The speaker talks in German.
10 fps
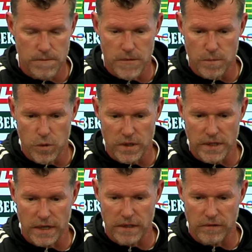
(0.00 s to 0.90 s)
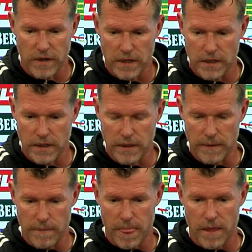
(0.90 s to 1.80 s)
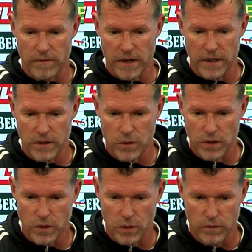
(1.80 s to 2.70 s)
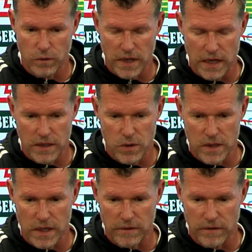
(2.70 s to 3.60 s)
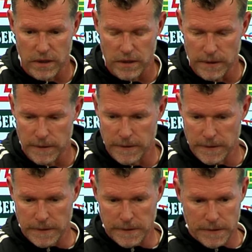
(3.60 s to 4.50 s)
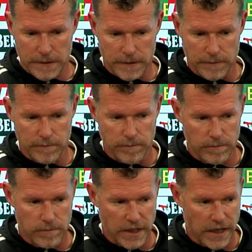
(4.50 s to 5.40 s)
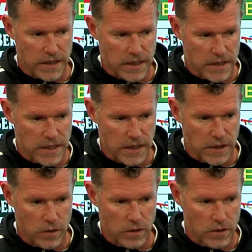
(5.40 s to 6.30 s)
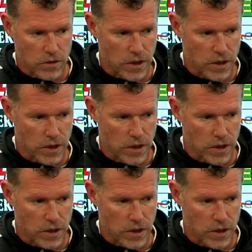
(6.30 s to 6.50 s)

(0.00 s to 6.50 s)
die Möglichkeit war dann, äh, war dann natürlich auch irgendwo da, zu sagen, wir, ähm, wir gehen das ganze Ding noch einen